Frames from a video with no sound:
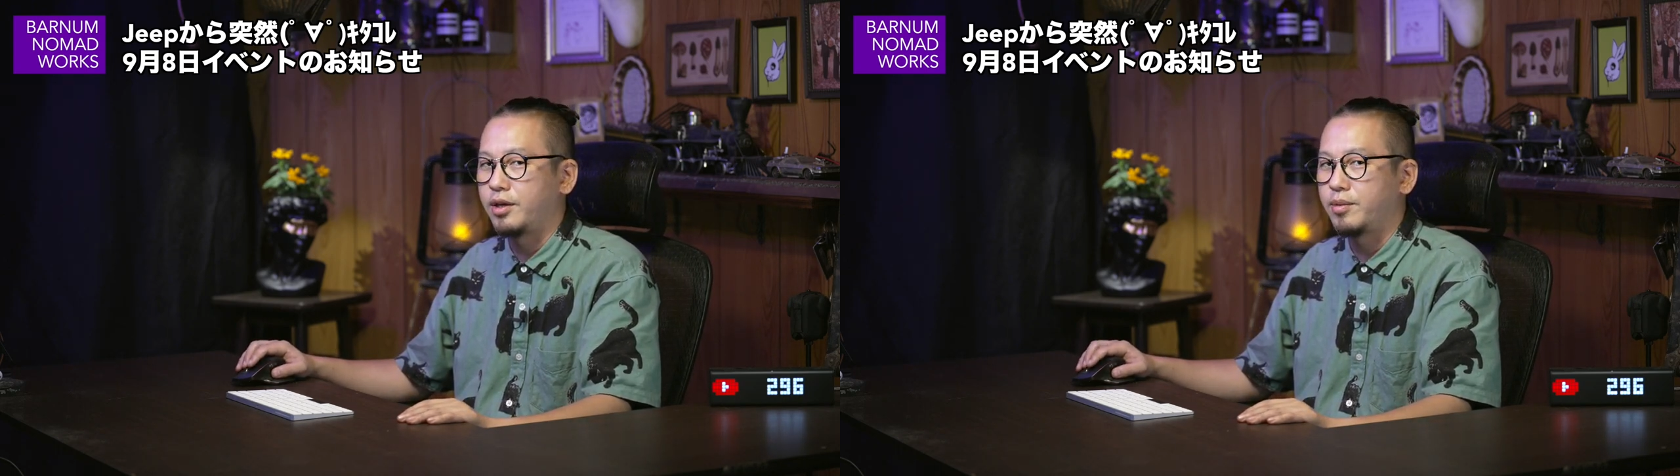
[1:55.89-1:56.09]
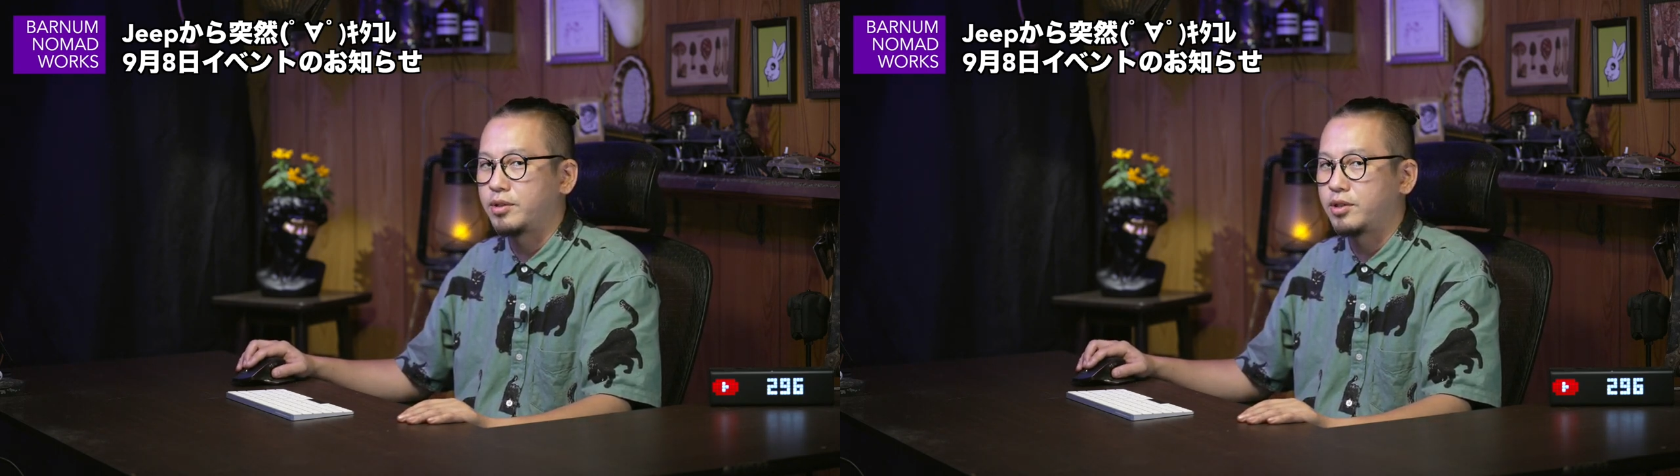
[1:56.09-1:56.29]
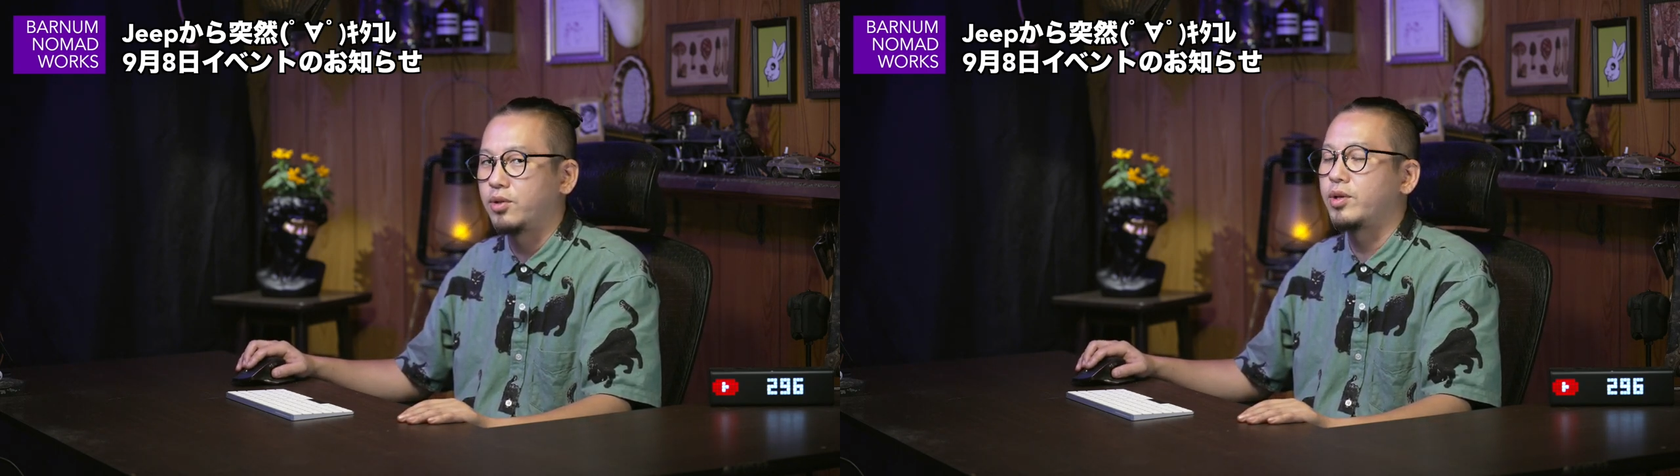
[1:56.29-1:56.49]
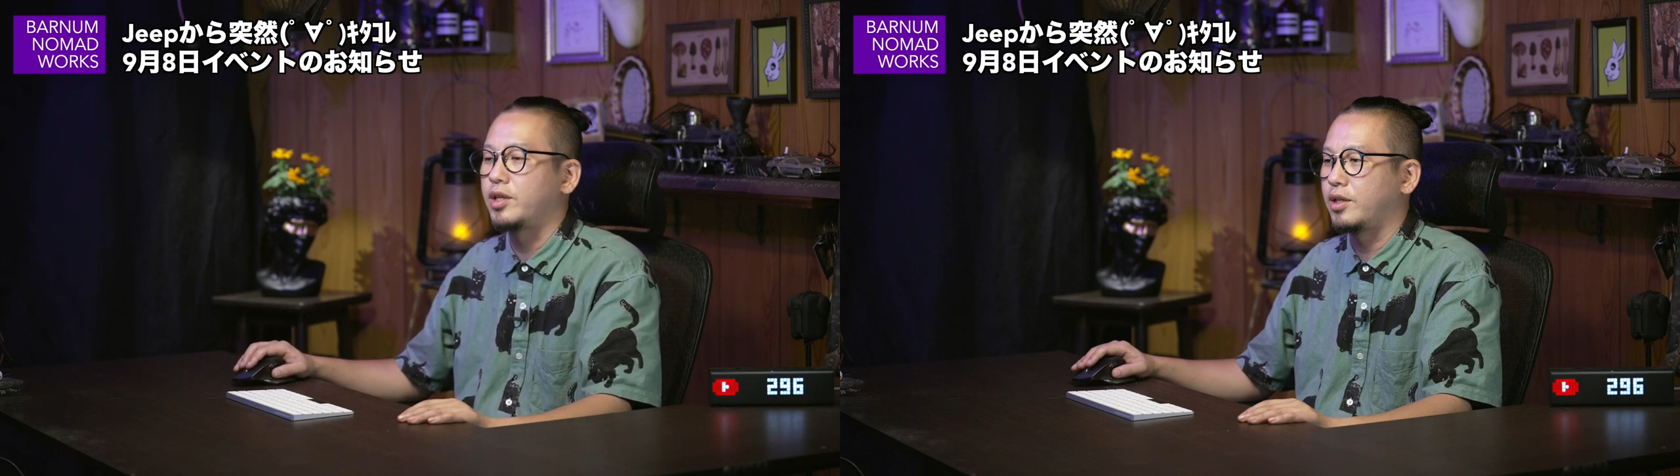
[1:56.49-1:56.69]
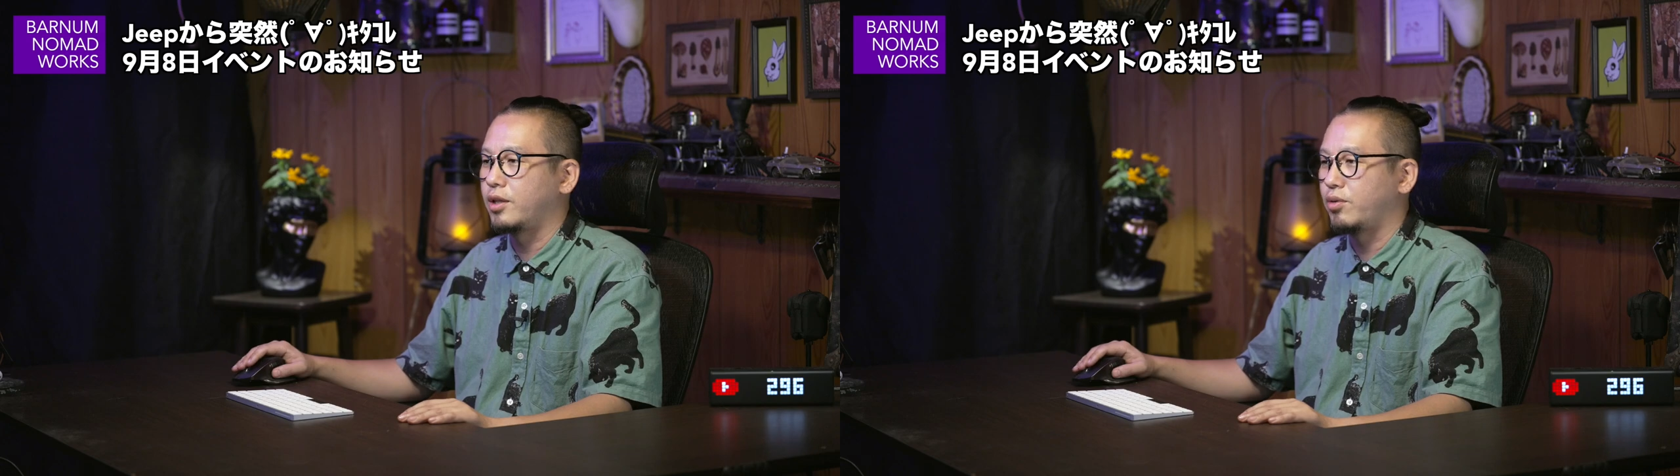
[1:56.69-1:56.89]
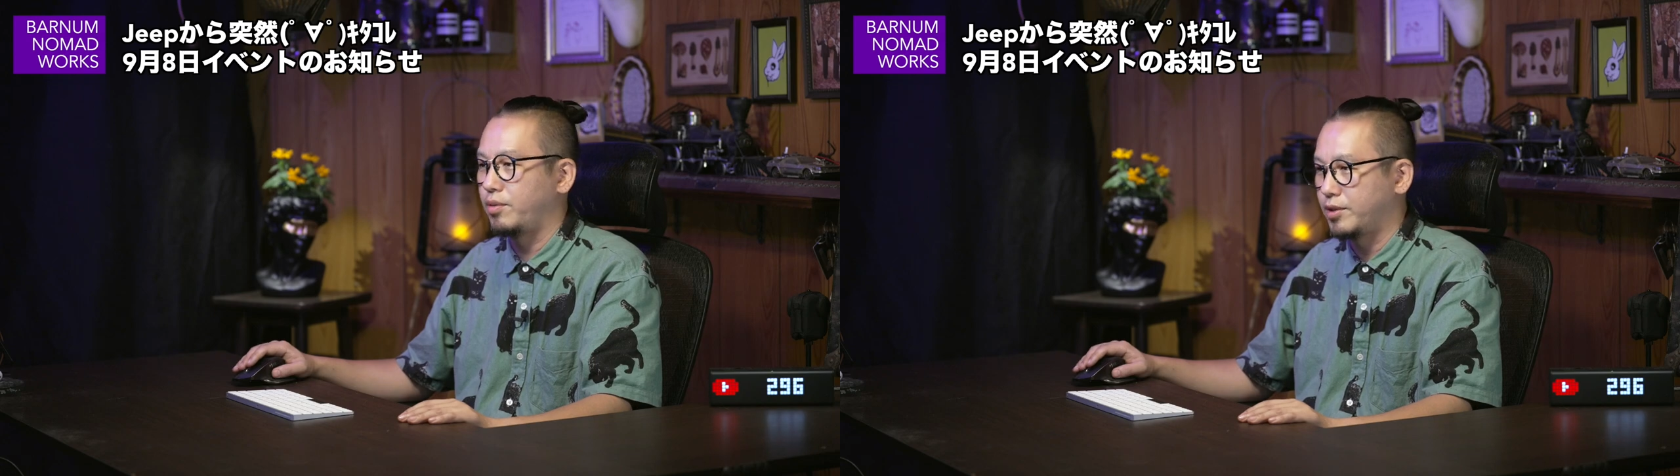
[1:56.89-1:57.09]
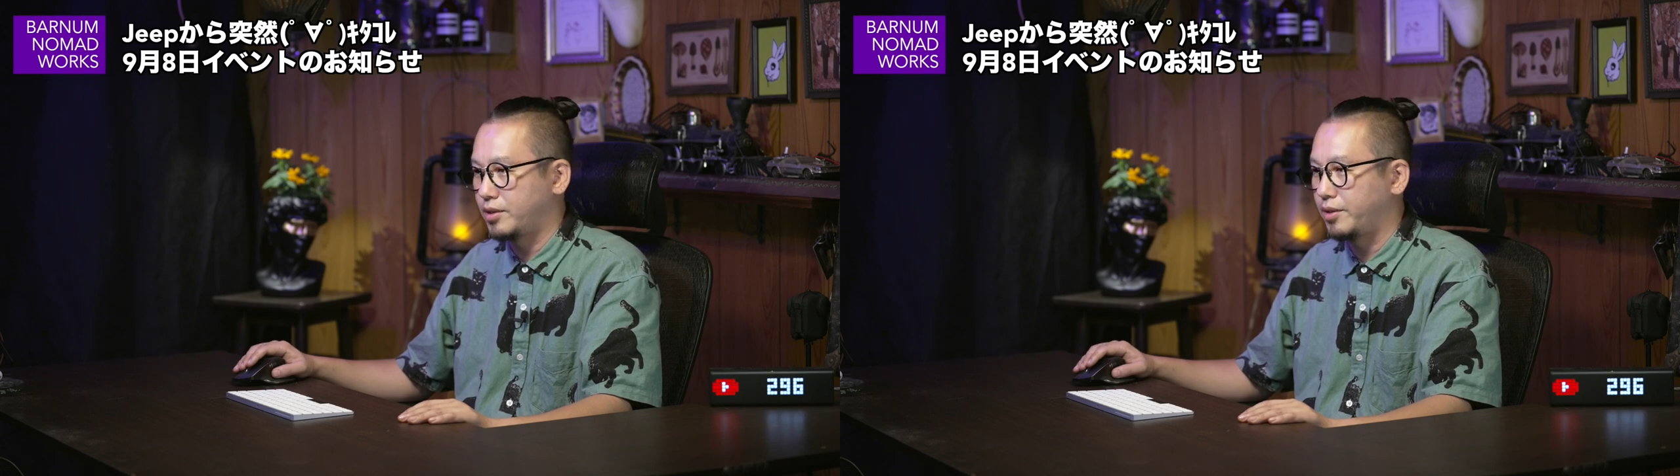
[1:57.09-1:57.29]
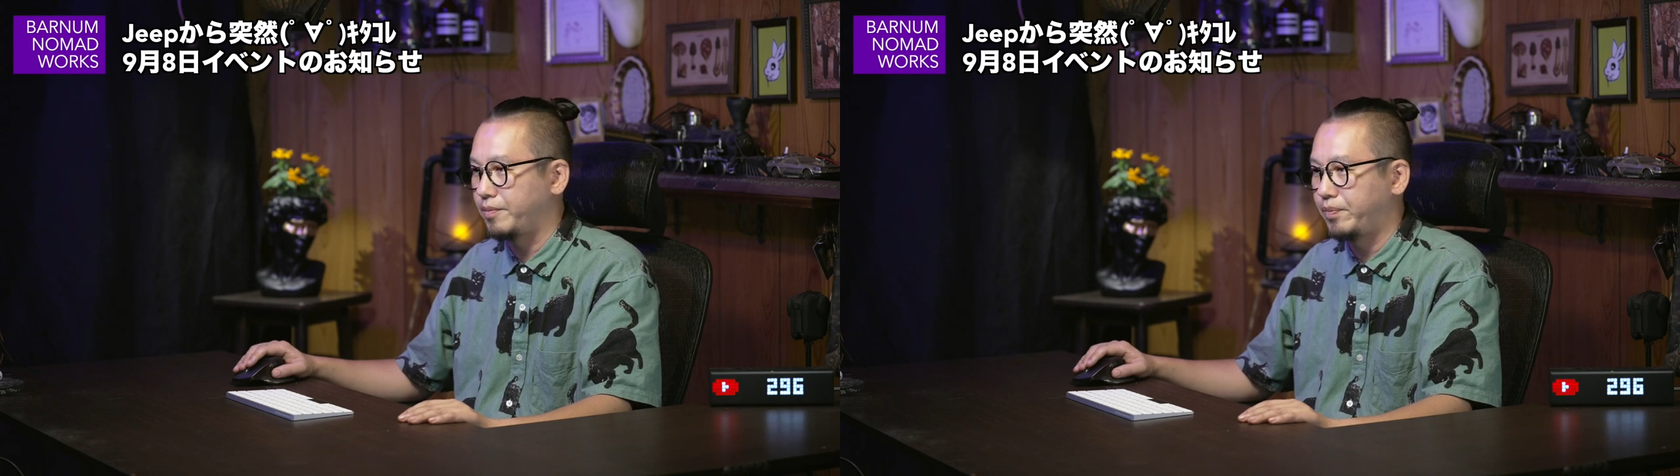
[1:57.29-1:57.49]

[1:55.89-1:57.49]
今次の日になっております